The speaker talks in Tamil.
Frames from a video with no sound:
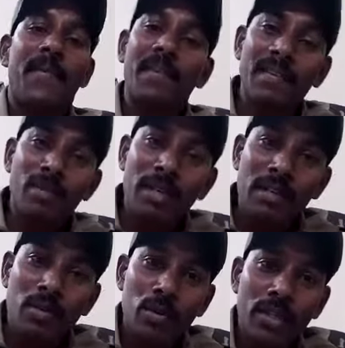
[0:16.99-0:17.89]
விவாத
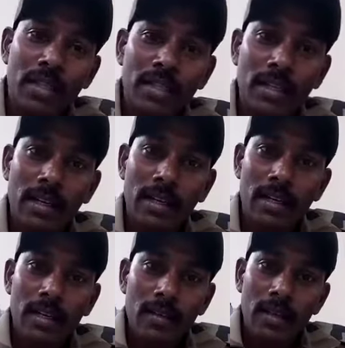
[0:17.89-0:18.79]
மேடம்னு ஒன்று நடத்துறீங்களே
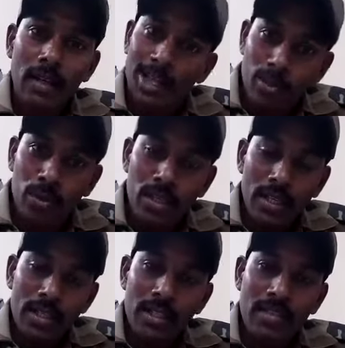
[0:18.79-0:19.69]
அதுவும் இந்த
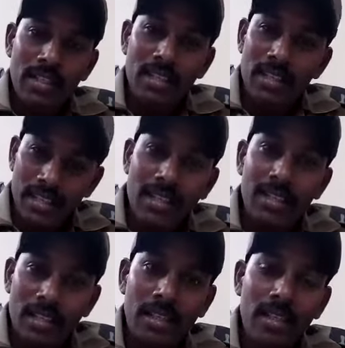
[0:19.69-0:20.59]
அரசியல்வாதிங்க
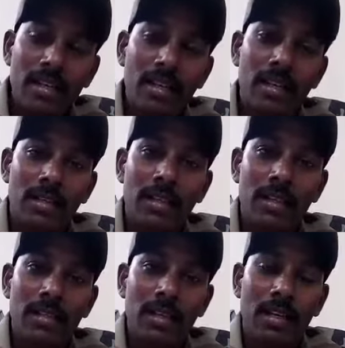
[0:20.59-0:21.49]
நடிகர்களுக்காக தான்
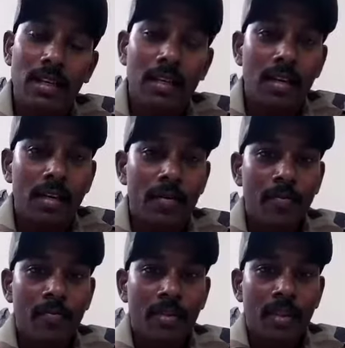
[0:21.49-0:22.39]
நடத்துறீங்களா
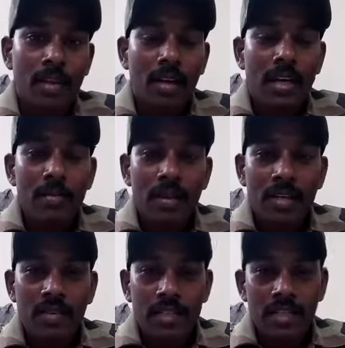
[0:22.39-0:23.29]

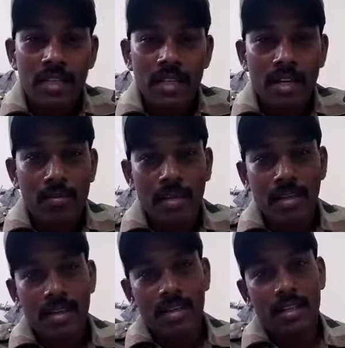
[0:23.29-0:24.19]
அடிப்படை வசதி இல்லாமல்
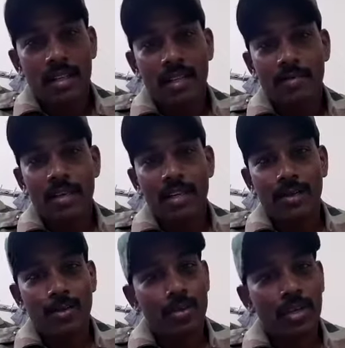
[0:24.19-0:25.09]
இருக்கிற அந்த ஏழை
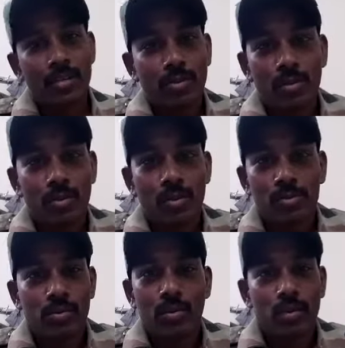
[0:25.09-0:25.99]
மக்களுடைய ஒரு
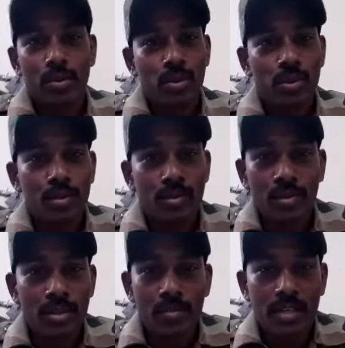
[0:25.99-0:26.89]
ஒவ்வொருத்தருக்கும் இந்த
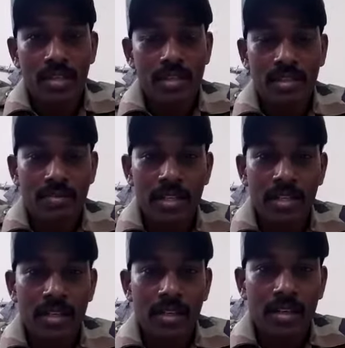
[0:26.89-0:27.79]
விவாத மேடம் நடத்த
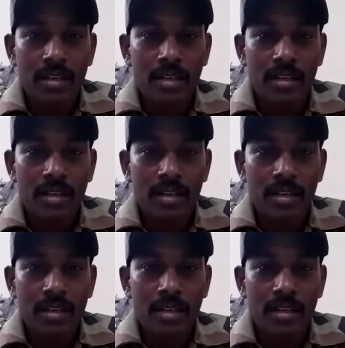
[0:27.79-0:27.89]
மாட்டீங்க